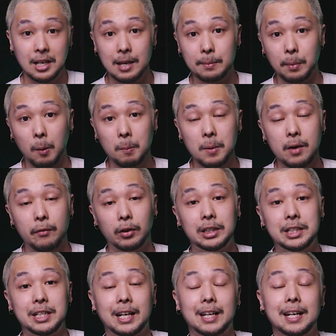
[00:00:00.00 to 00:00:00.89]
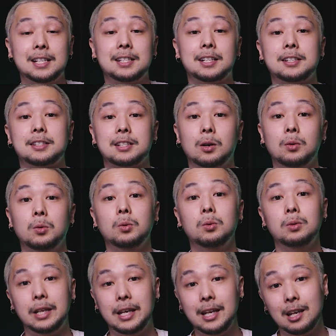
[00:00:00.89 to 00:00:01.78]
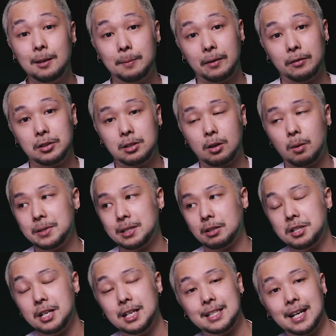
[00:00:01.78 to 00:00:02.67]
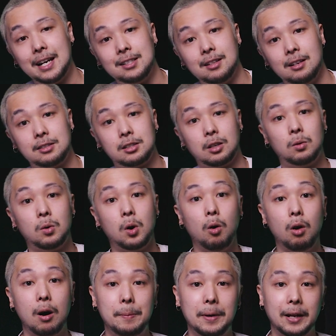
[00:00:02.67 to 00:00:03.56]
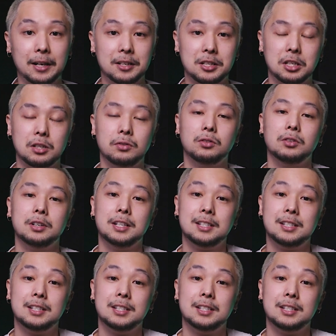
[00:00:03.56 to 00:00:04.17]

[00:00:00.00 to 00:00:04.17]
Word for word: E bom, eu vou deixar aqui na descrição um link para você começar a utilizar a extensão ou aplicativo,